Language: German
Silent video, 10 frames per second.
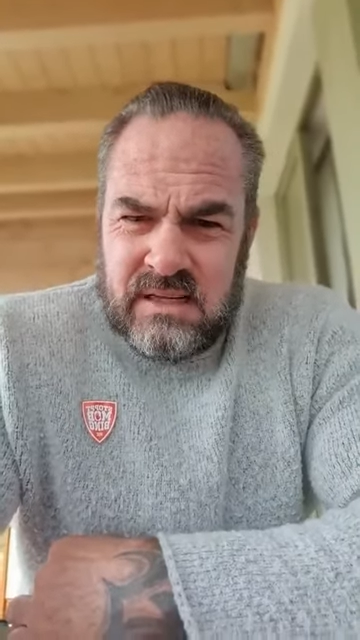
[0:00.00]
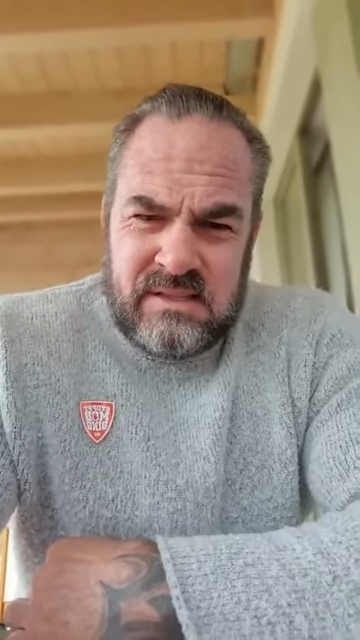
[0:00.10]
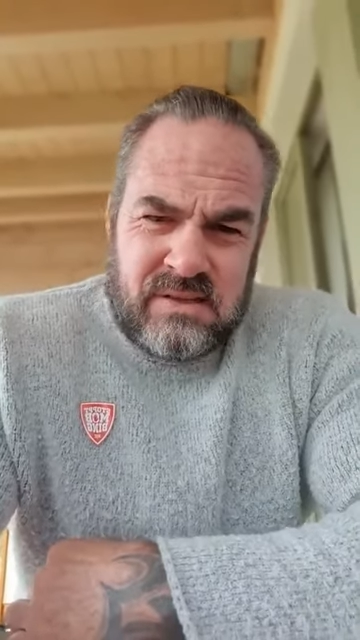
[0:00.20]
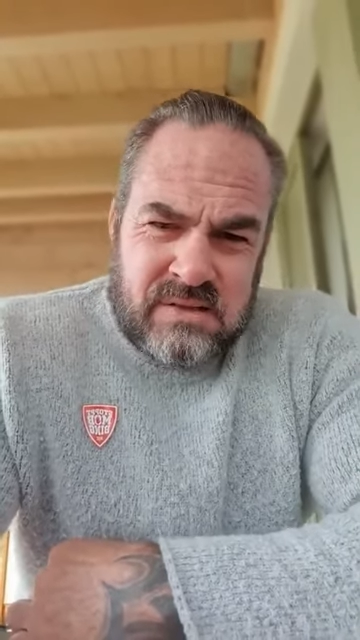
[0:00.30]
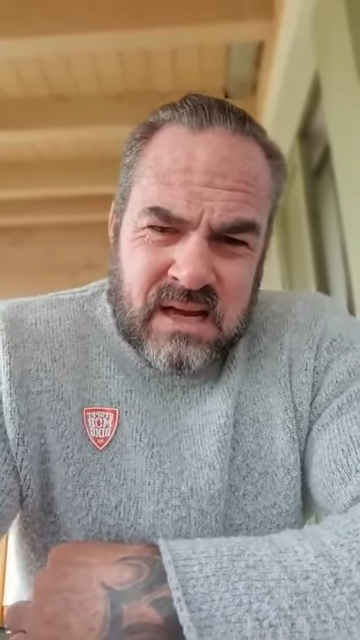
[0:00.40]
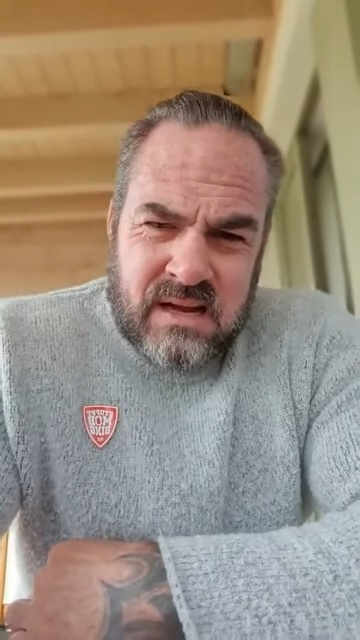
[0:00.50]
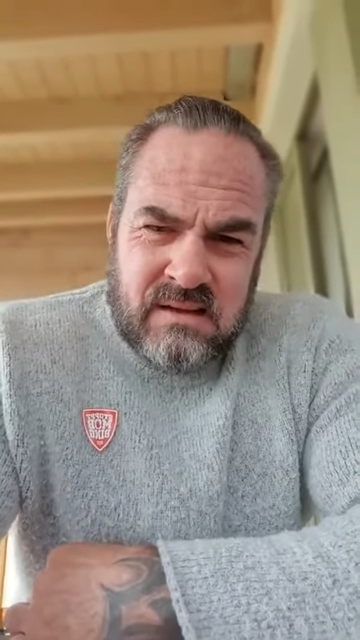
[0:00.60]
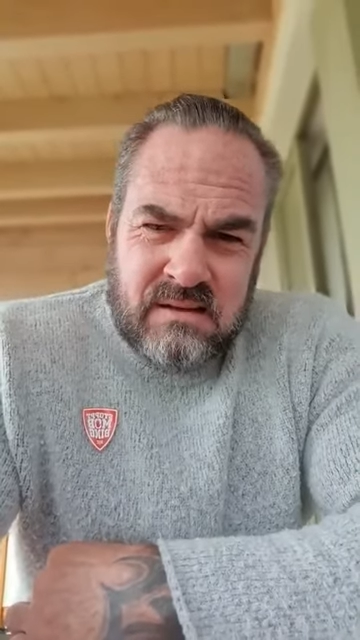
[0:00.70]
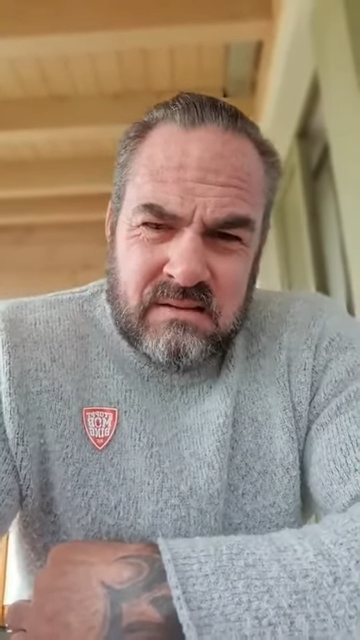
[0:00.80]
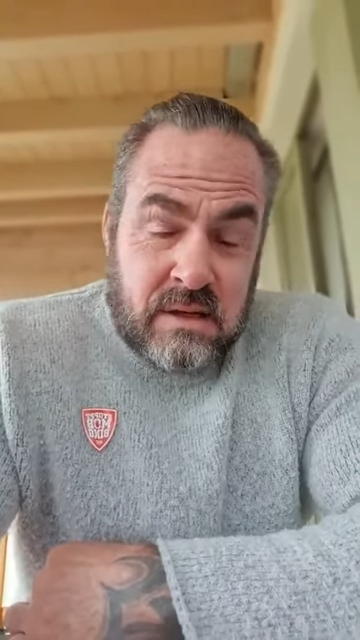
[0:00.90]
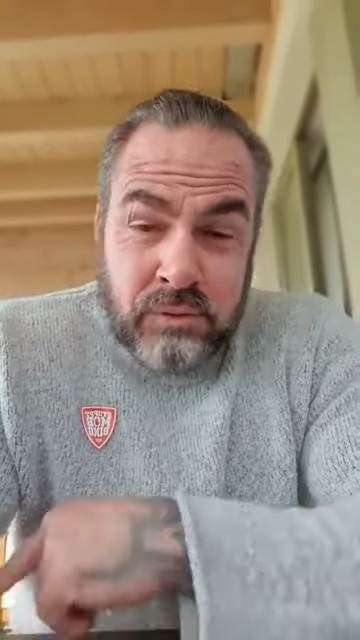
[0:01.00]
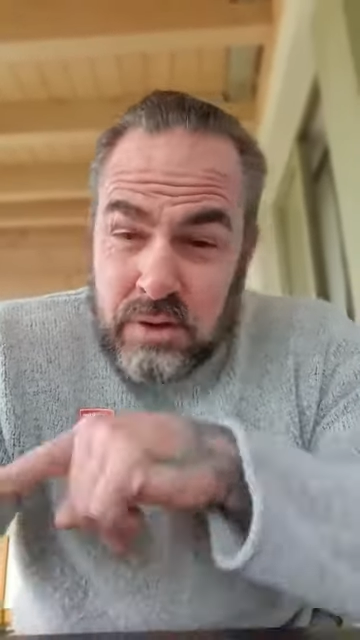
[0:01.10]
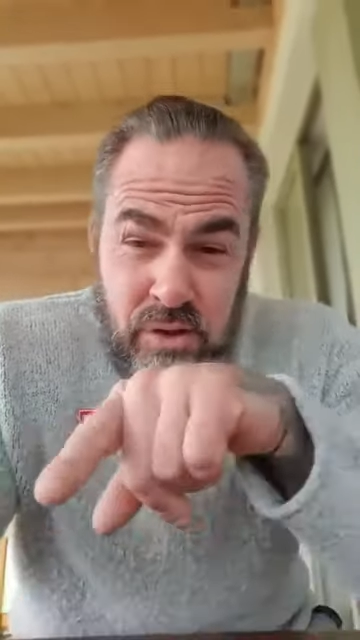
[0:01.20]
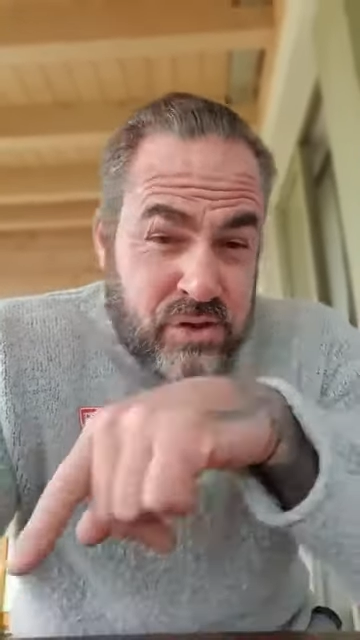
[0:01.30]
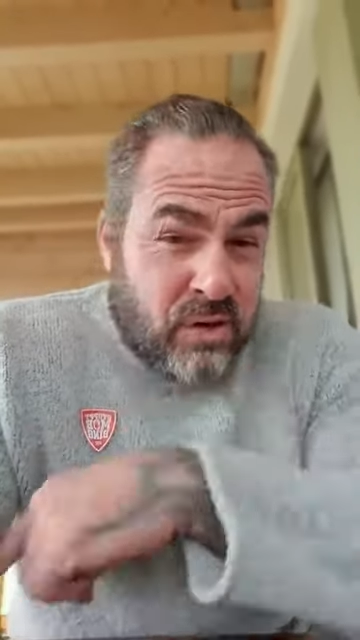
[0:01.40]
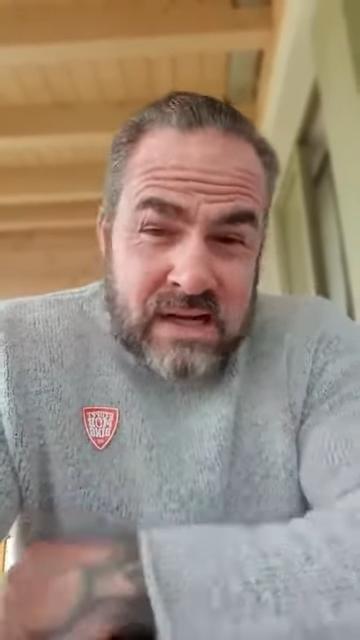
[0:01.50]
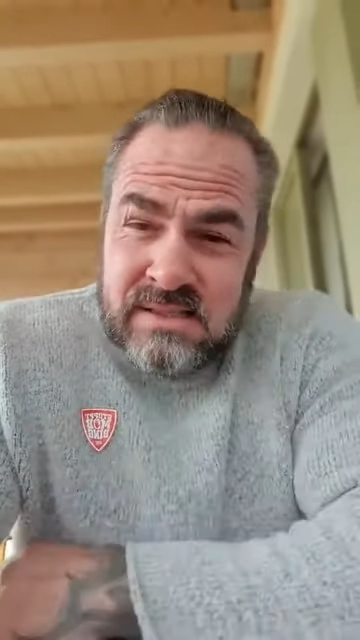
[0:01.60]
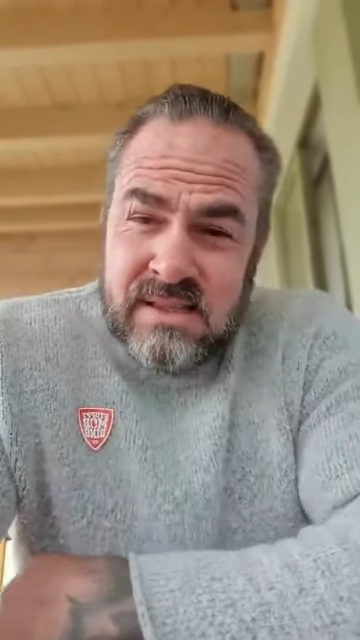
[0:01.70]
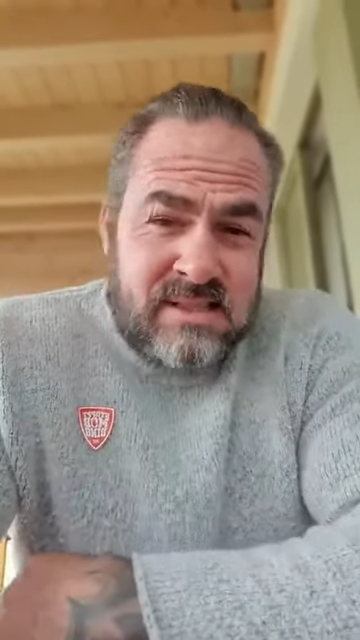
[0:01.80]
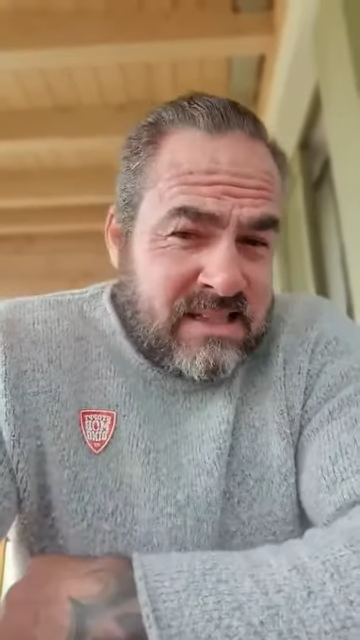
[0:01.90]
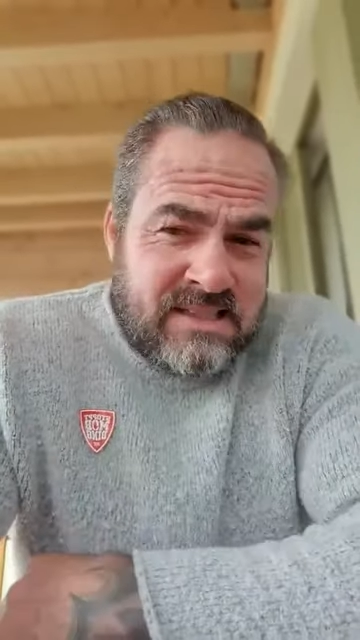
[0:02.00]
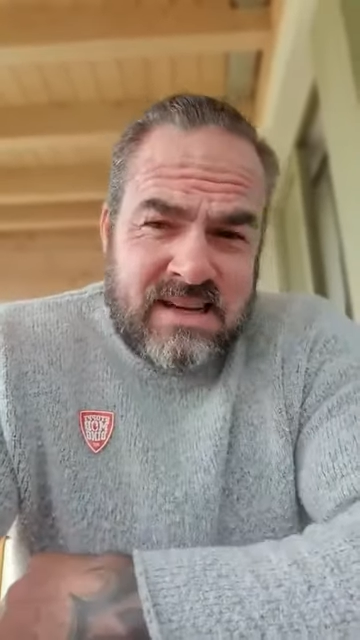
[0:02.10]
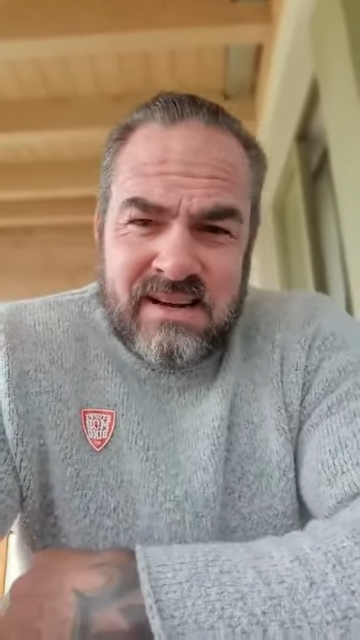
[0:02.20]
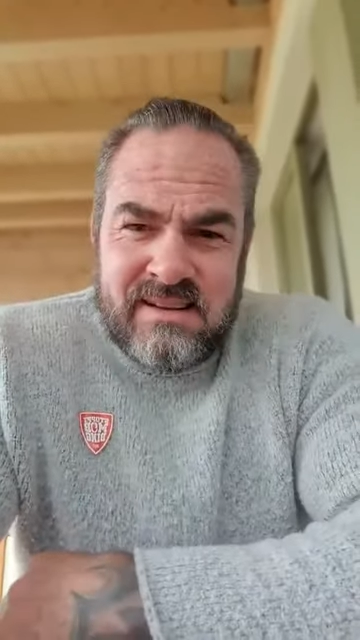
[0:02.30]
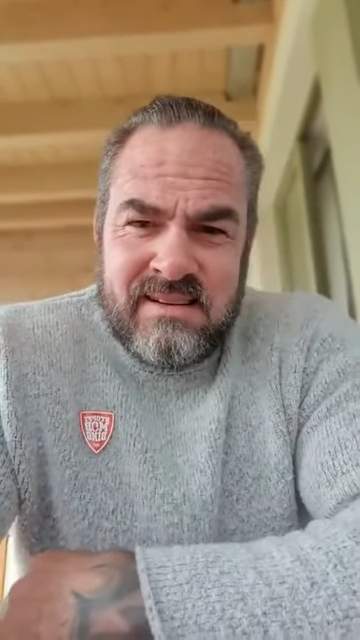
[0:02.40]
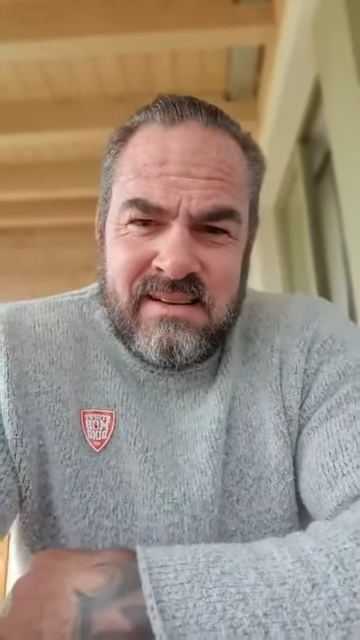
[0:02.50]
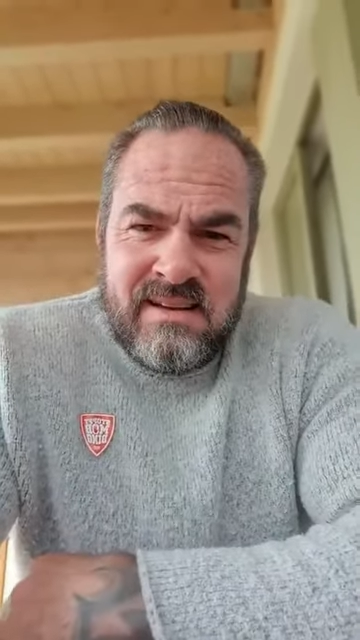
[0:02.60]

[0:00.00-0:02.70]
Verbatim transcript: das zu sagen. Das würde ich euch auch ins Sicht sagen.